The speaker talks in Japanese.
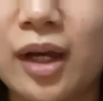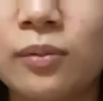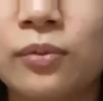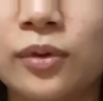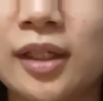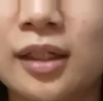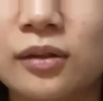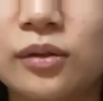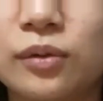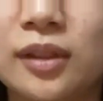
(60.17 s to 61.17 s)
う
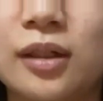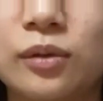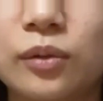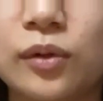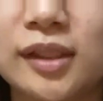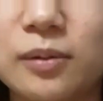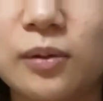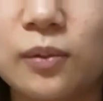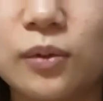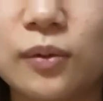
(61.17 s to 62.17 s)
iPhone100 となると自
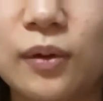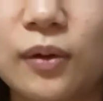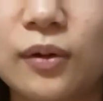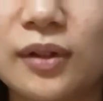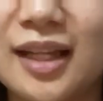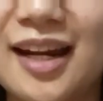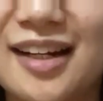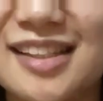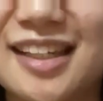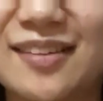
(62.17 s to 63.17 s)
分のことを誰
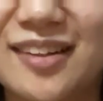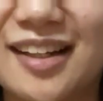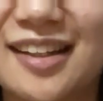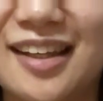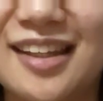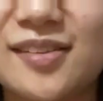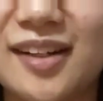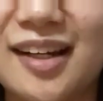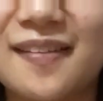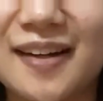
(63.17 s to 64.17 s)
が好きなのかって、そ
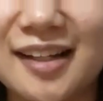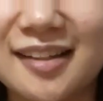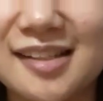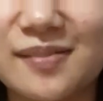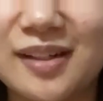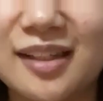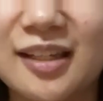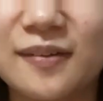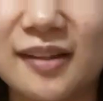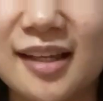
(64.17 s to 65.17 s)
れが分かってしまう
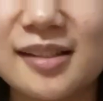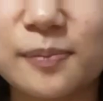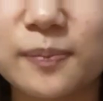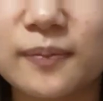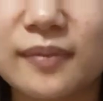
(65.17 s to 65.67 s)
機能です。